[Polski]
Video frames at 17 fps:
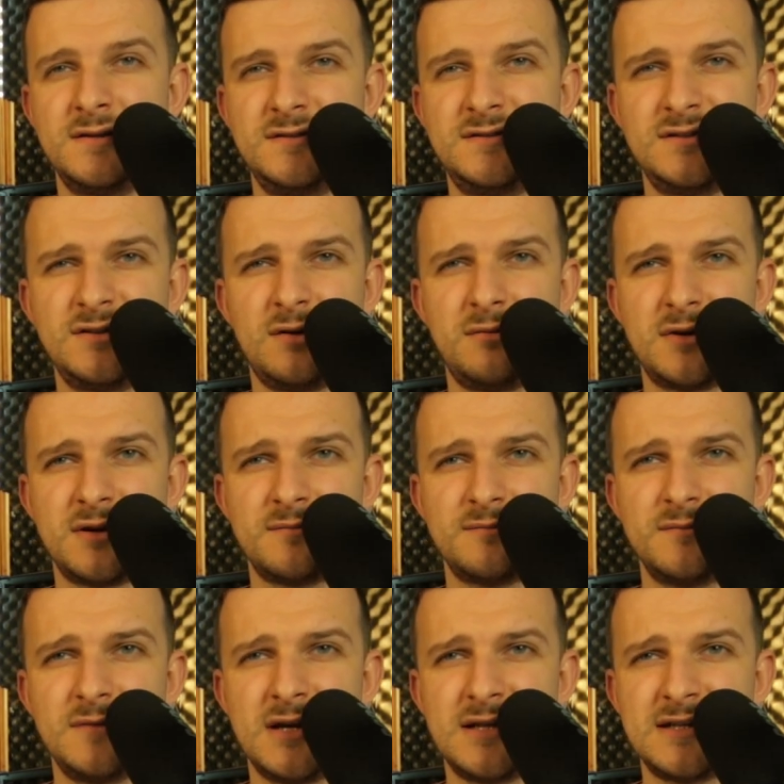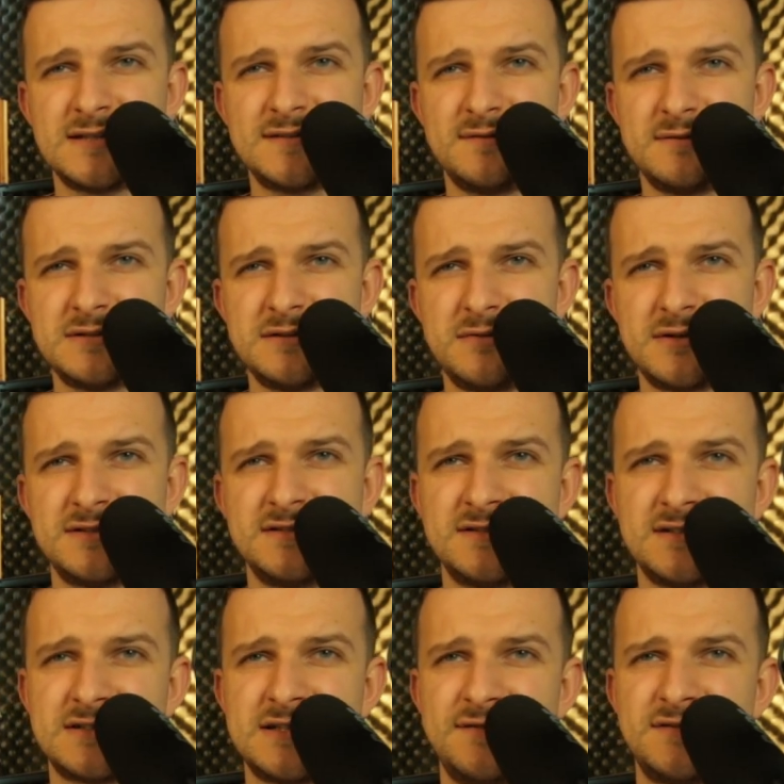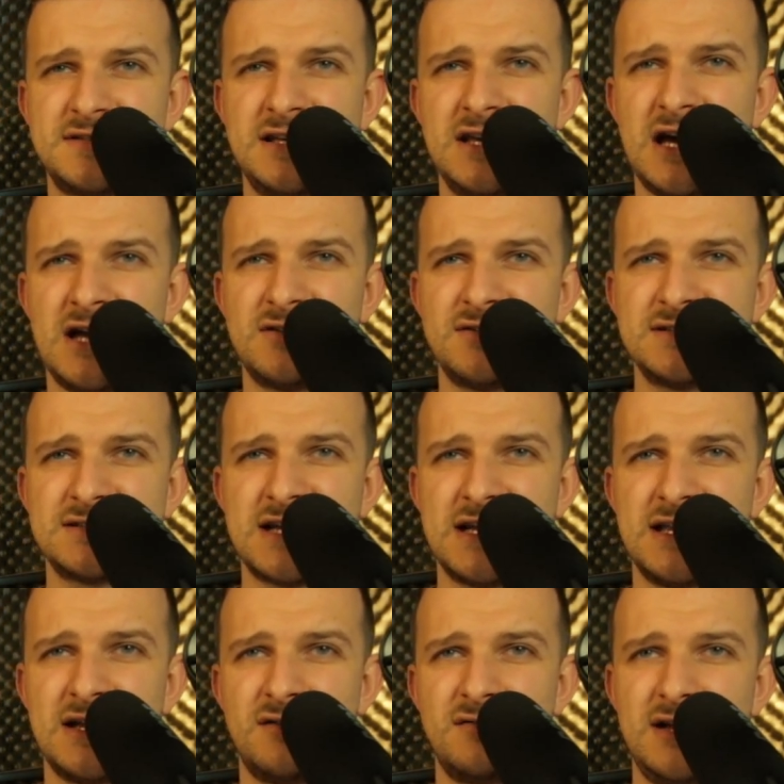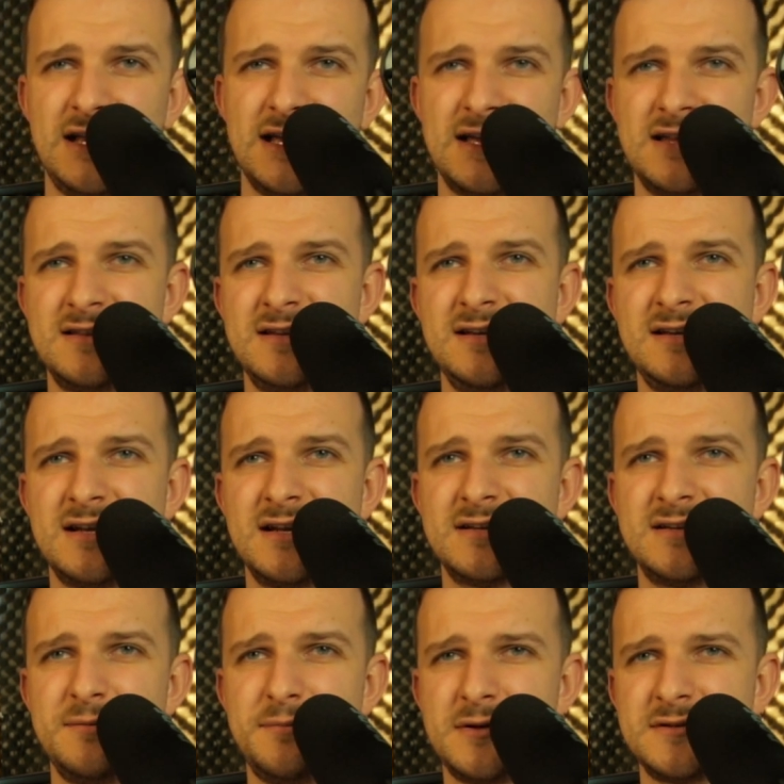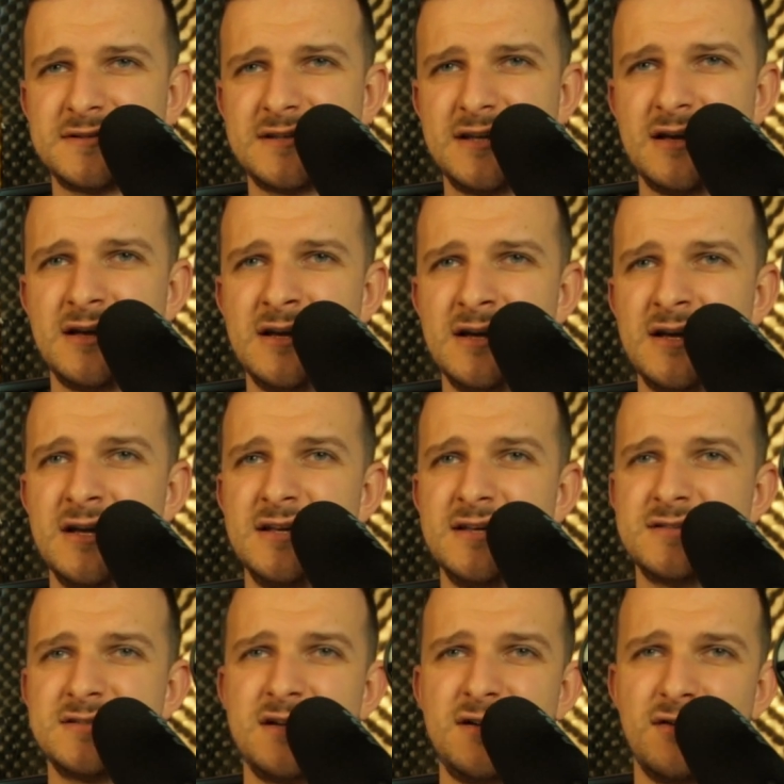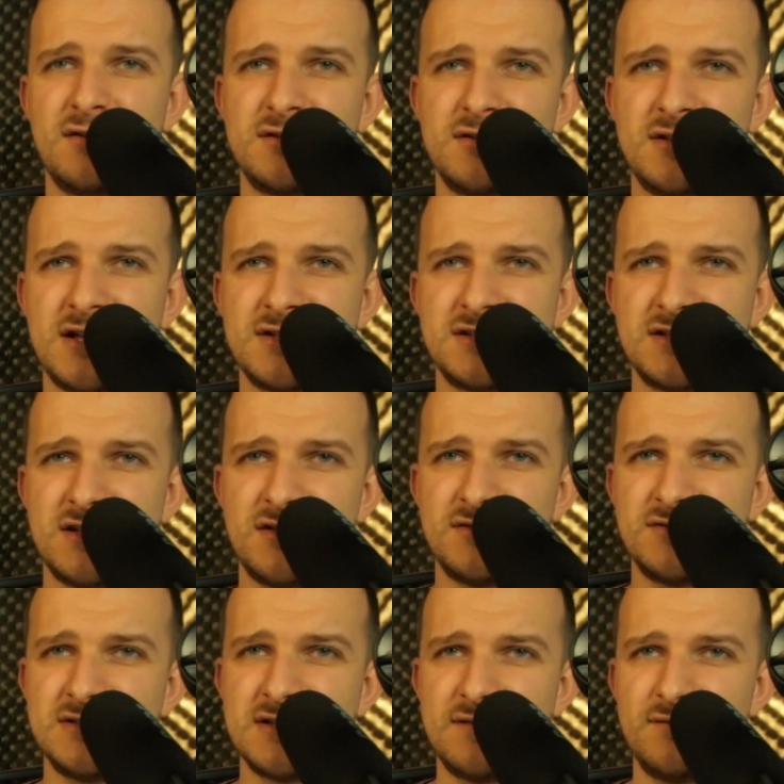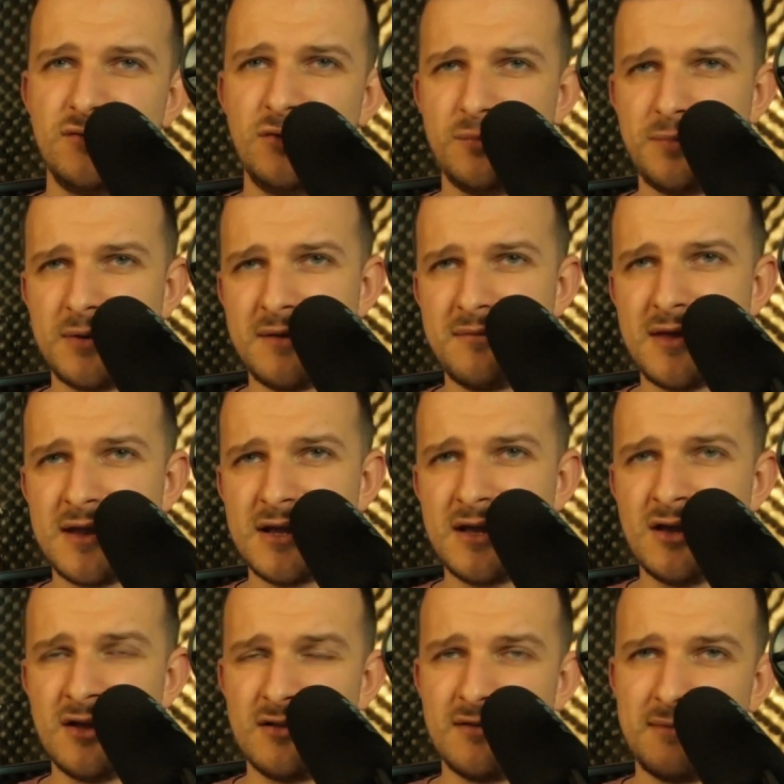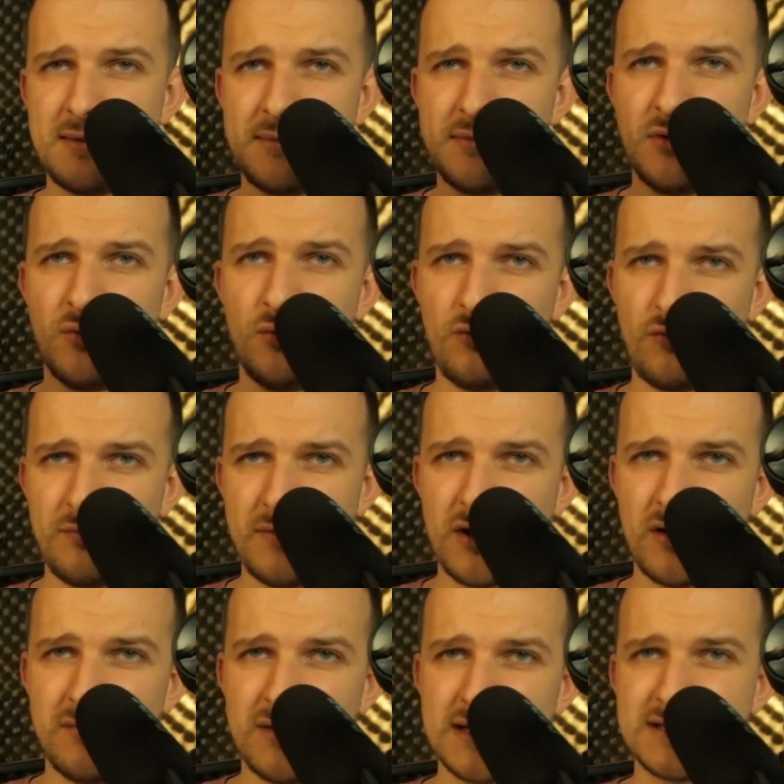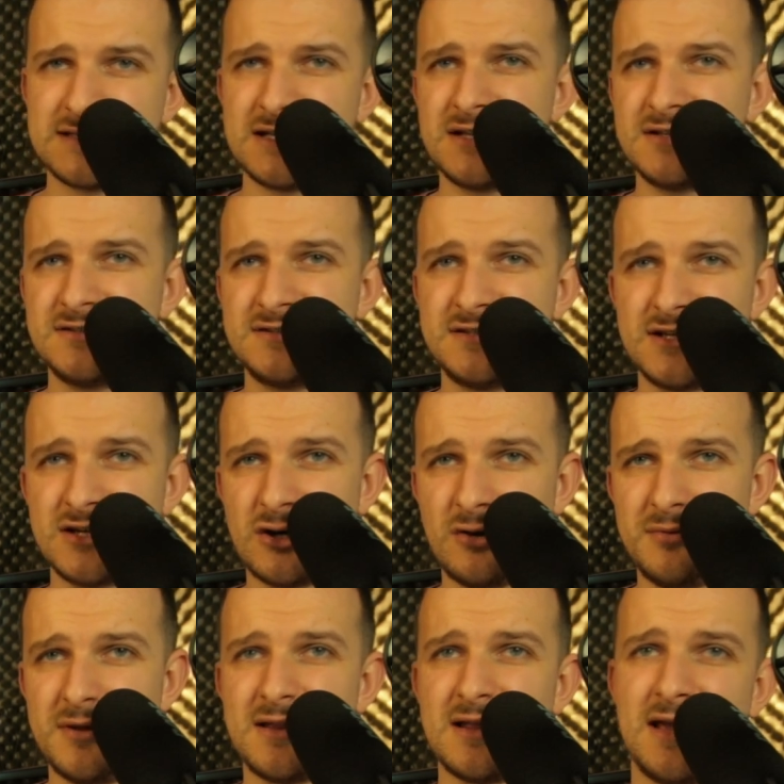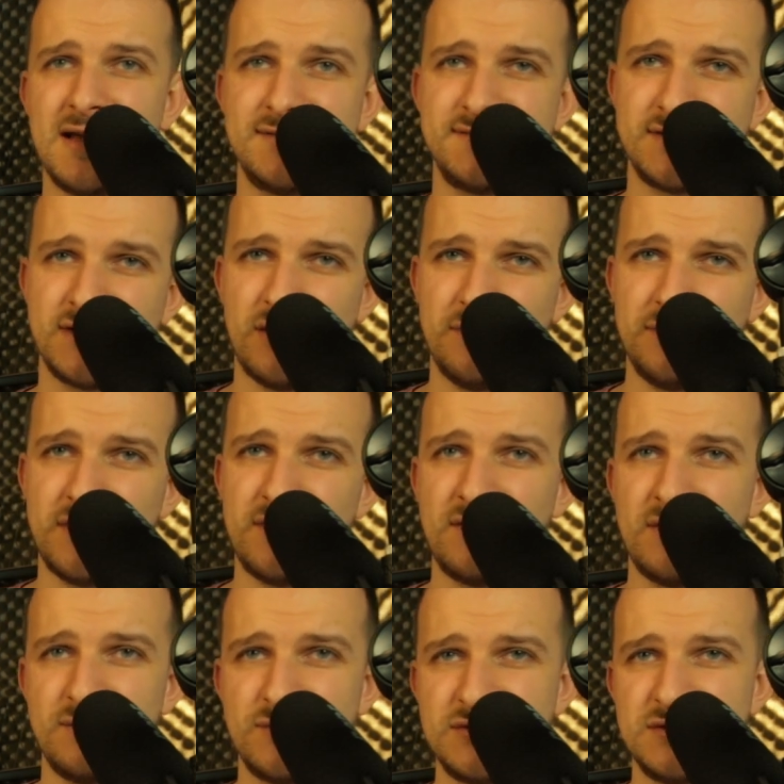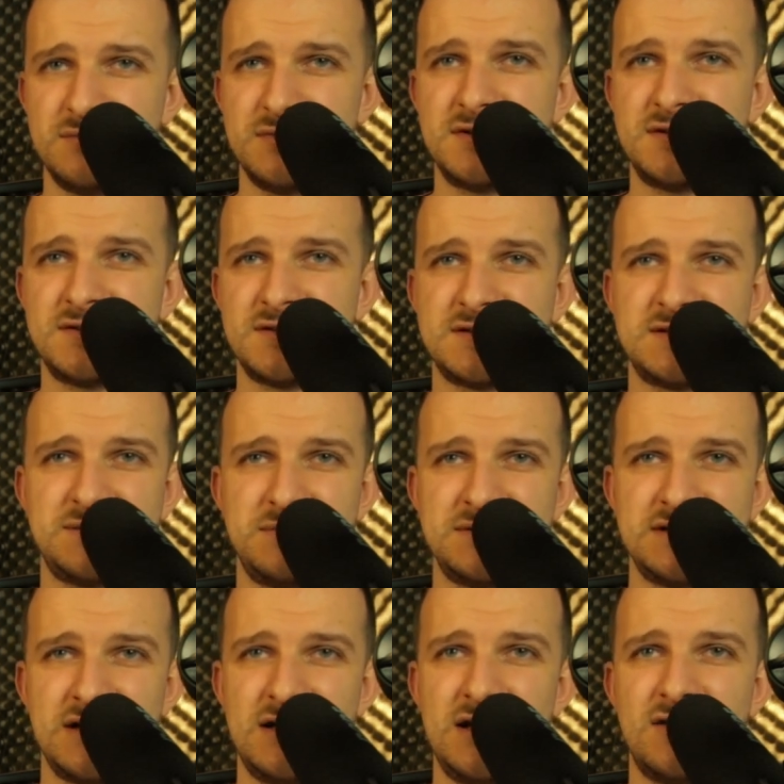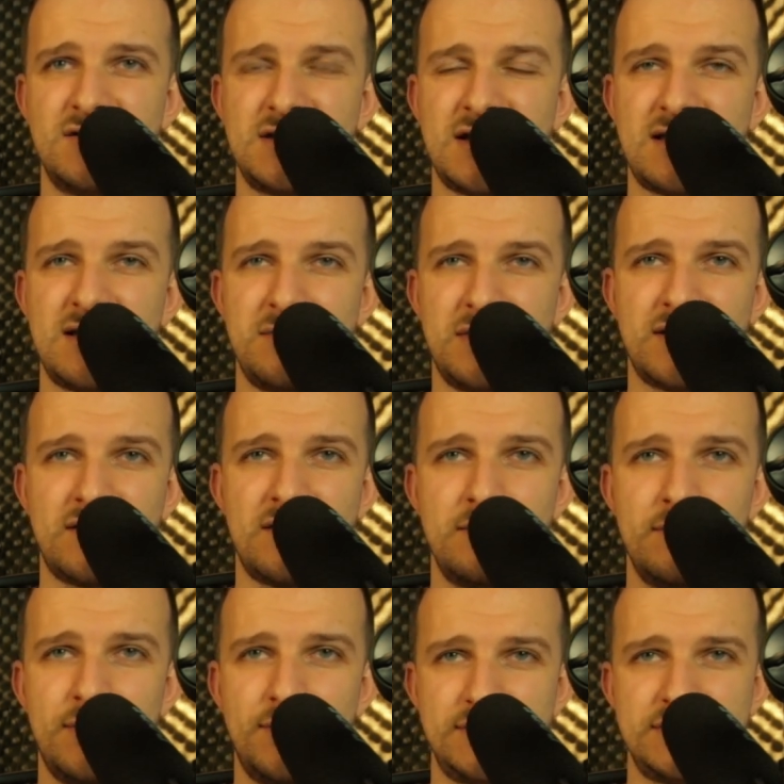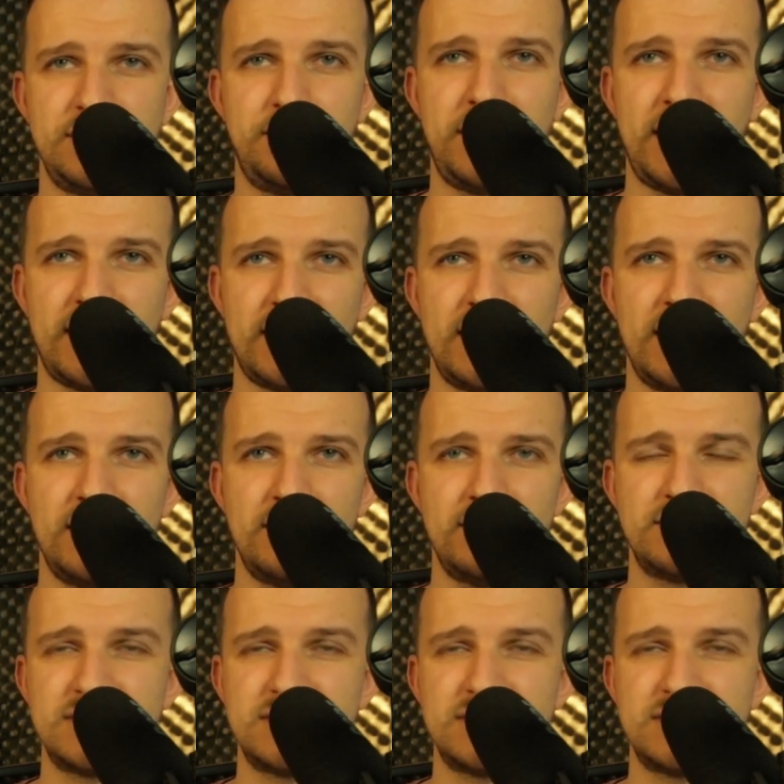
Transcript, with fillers: Dzień dobry, ja nazywam się Marcin Zakrzewski, a to jest kanał Legendy i Klechdy Polskie. Jeżeli oglądacie ten odcinek w dniu premiery, to mamy 8 marca, Dzień Kobiet, a jak Dzień Kobiet, to musi być coś specjalnego na temat płci pięknej.